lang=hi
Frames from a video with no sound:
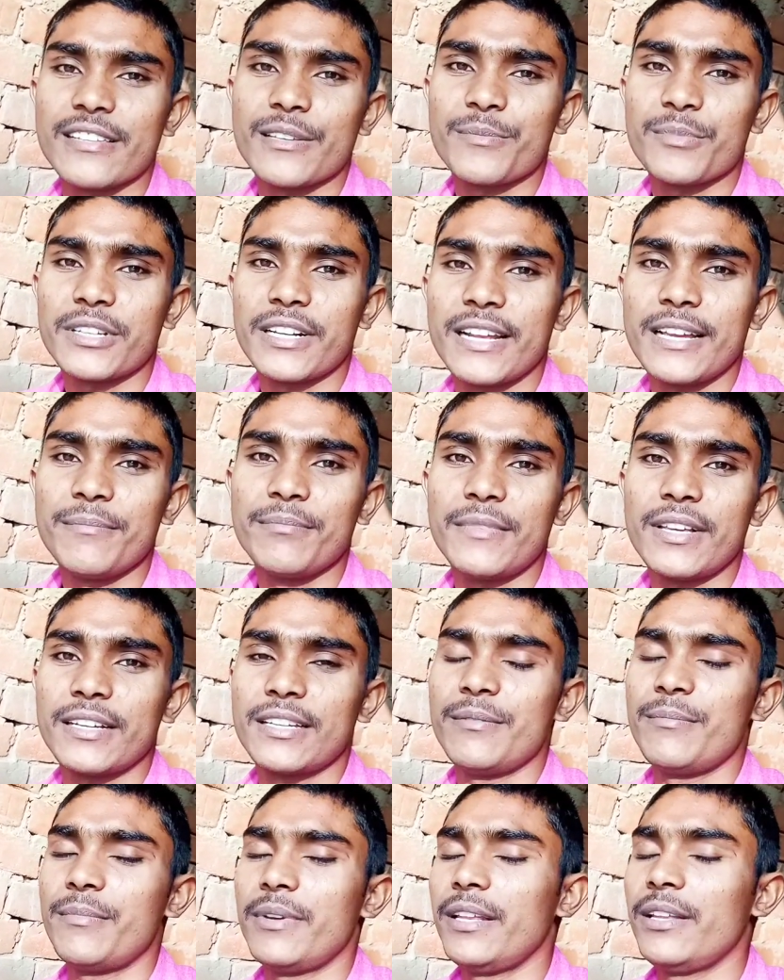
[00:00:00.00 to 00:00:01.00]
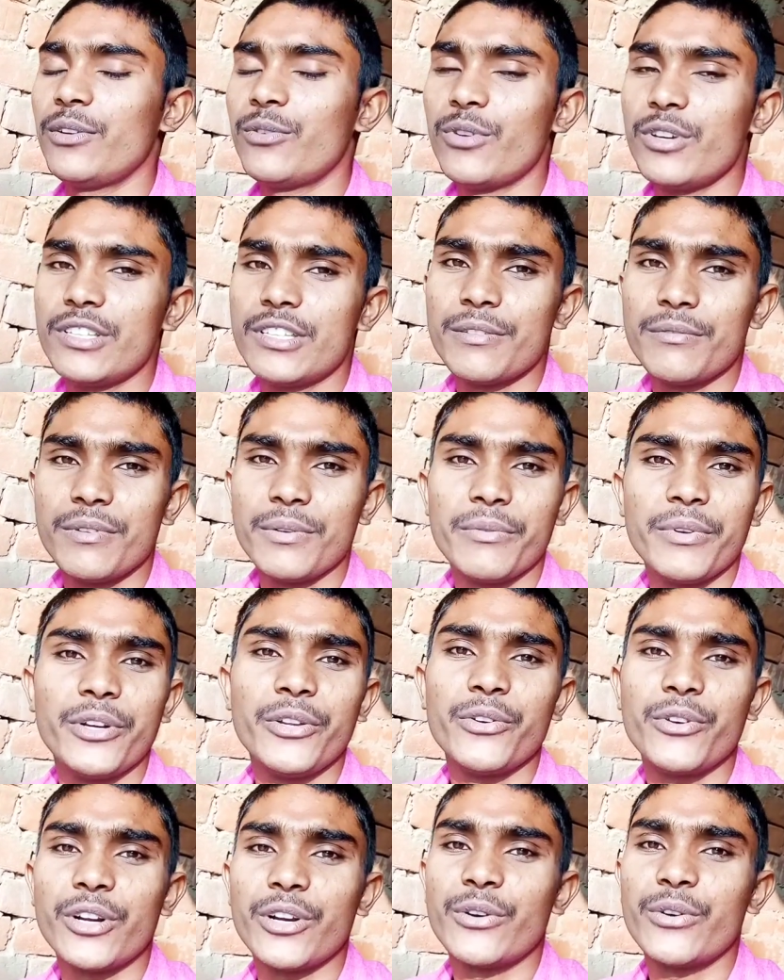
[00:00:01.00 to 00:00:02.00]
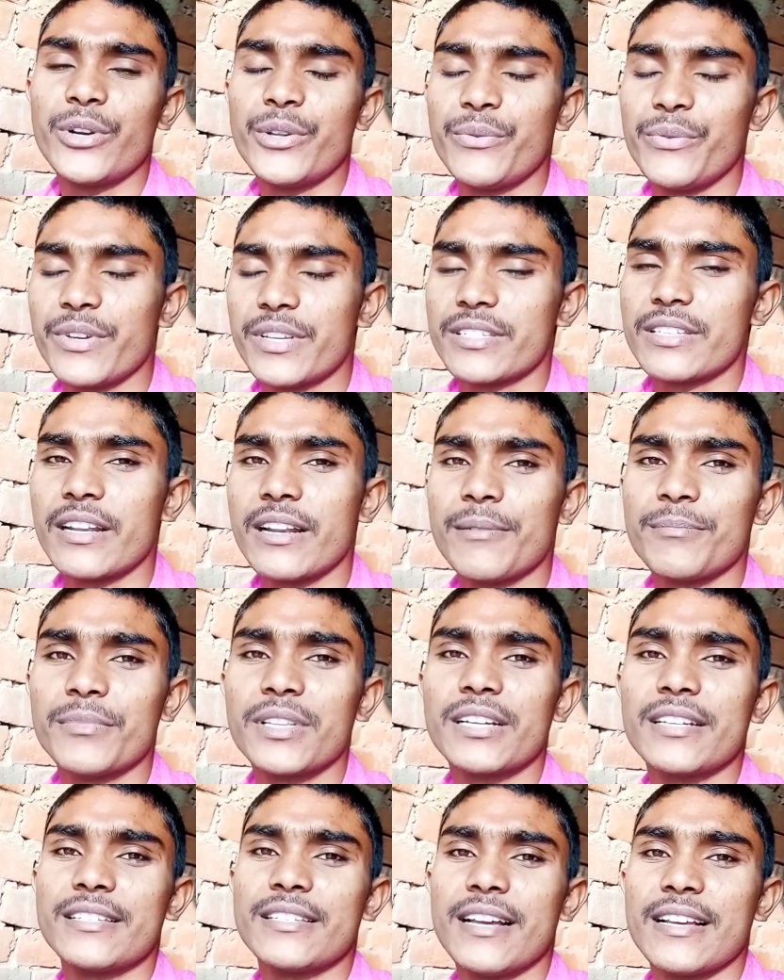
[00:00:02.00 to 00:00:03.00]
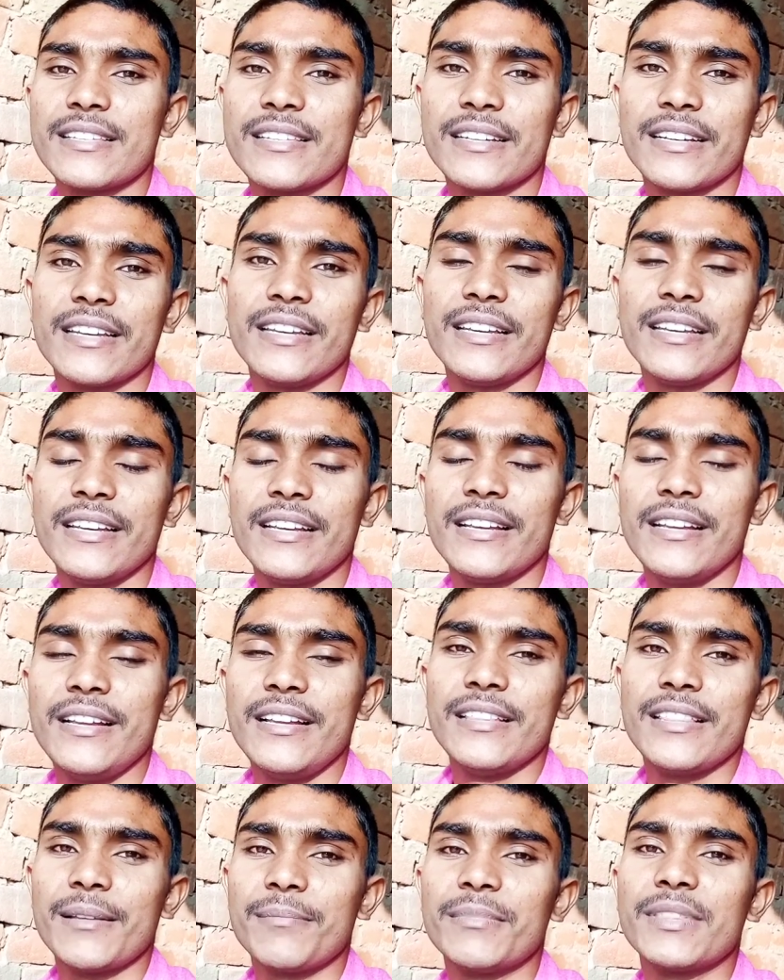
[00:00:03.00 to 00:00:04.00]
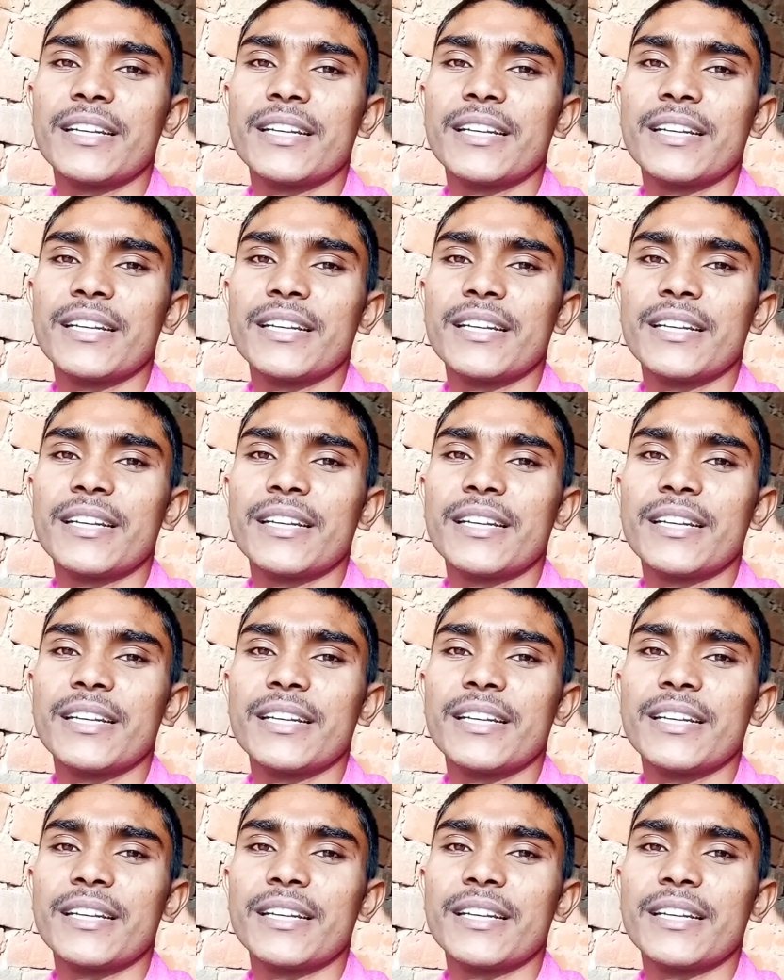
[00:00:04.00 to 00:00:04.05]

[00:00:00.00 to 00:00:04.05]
सब्सक्राइब ताकि मेरी कोई सी भी वीडियो का नोटिफिकेशन आप तक जा सके तब